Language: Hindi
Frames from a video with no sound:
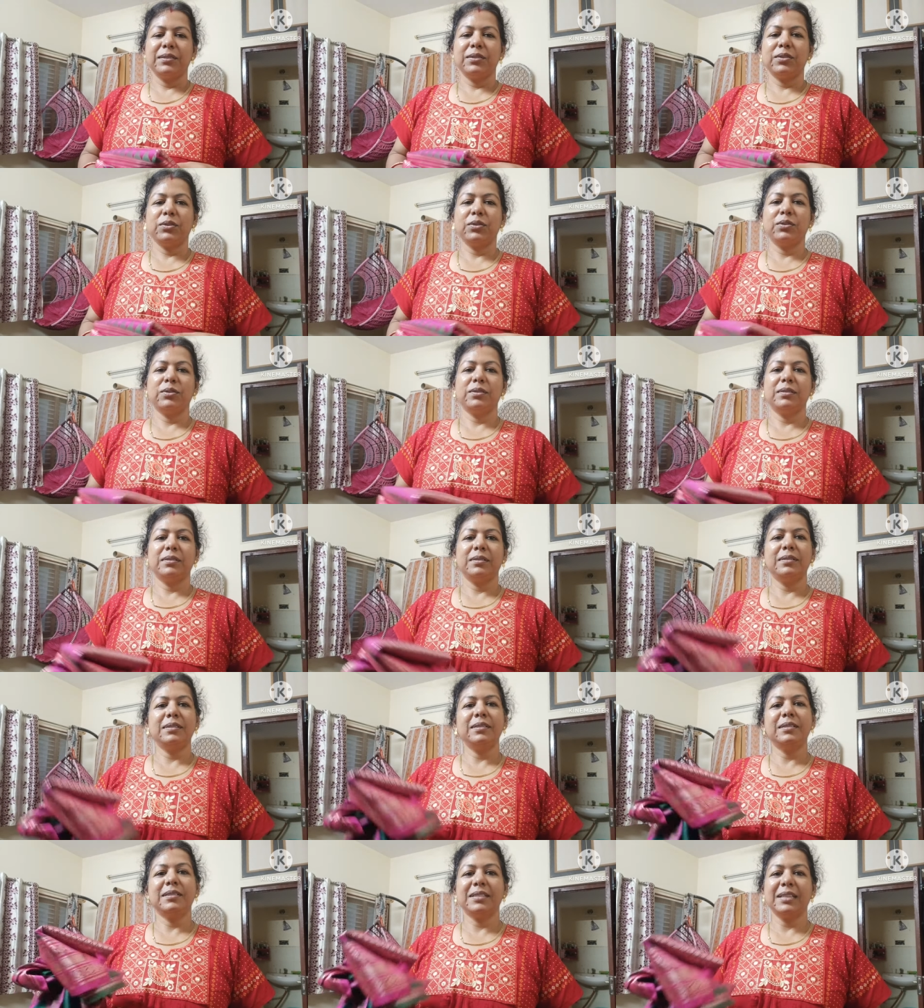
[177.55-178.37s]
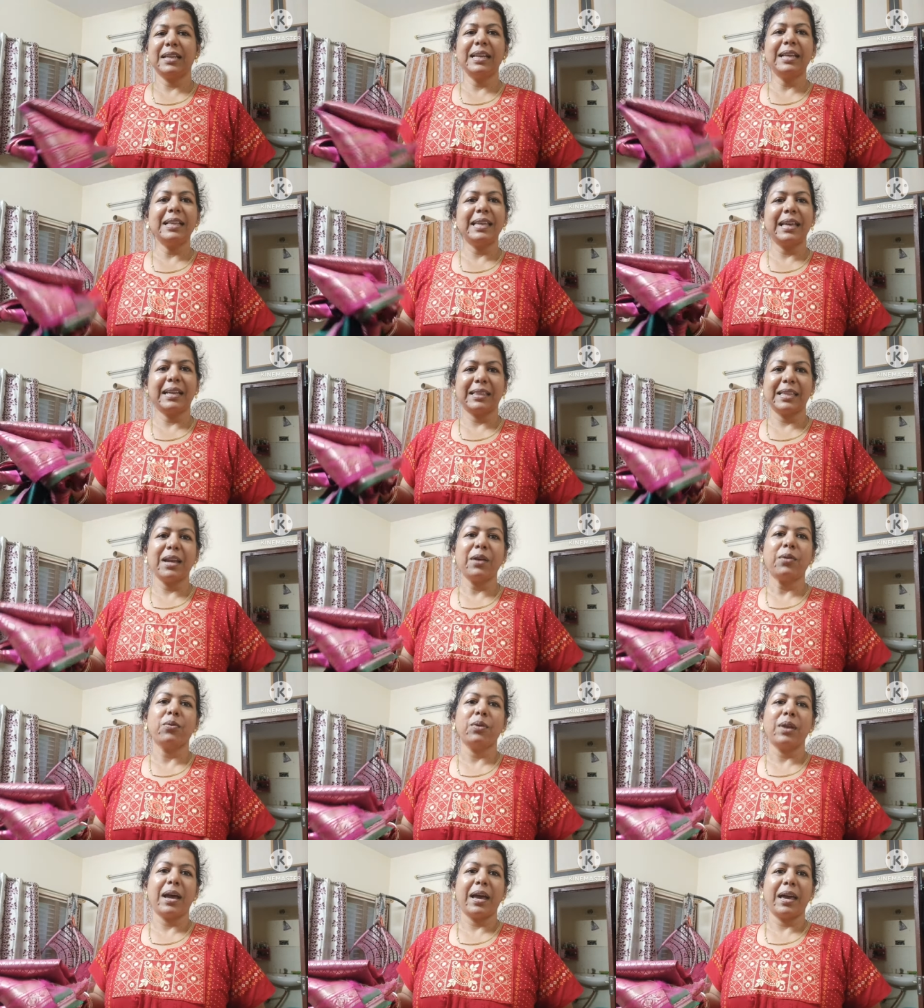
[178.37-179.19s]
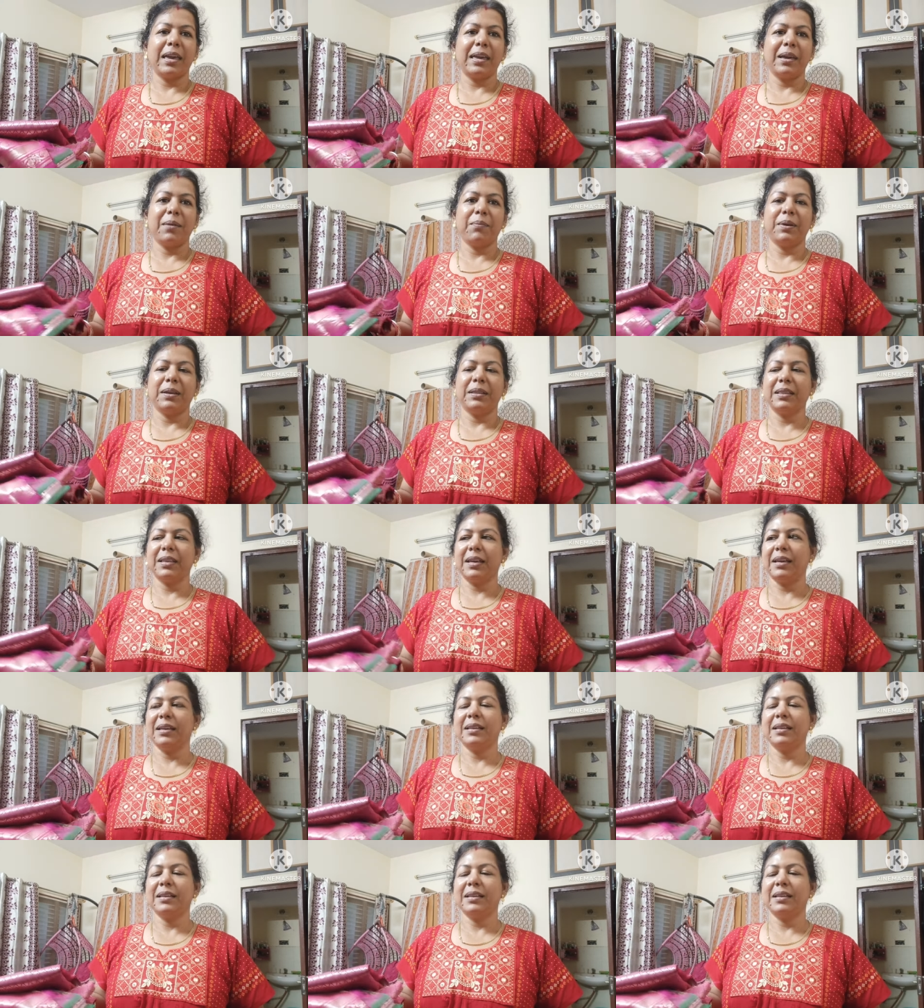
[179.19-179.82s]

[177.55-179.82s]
तो चलिए देखते हैं खुला है या बंद